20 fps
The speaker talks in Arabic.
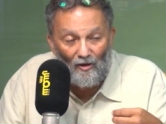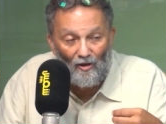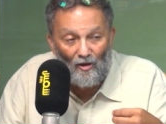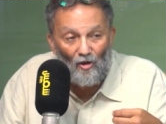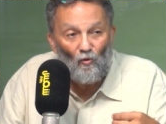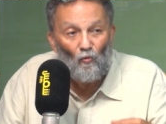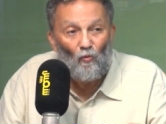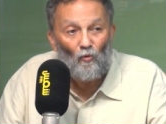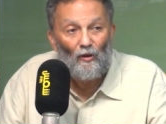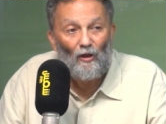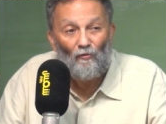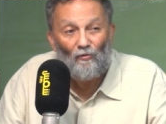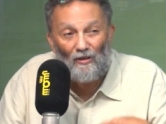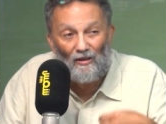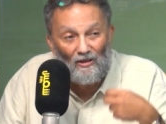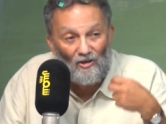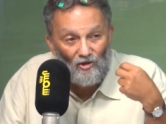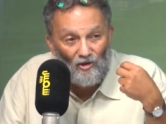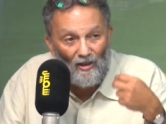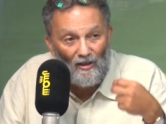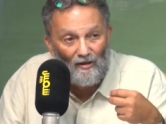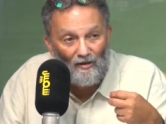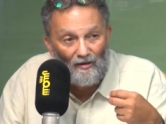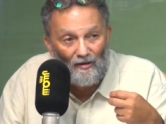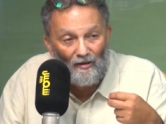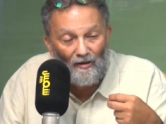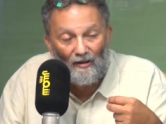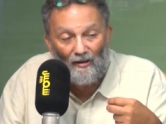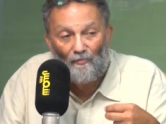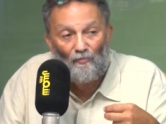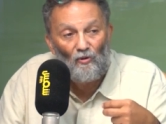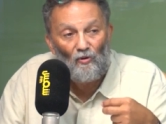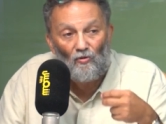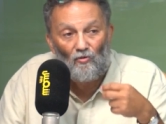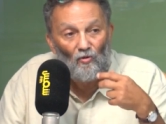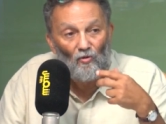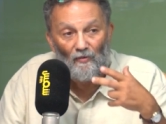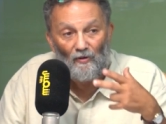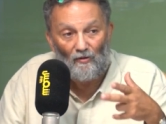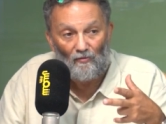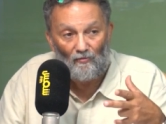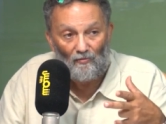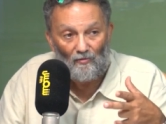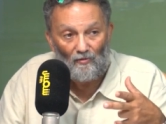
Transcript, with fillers: وراو اللي جاي ربي يستر منه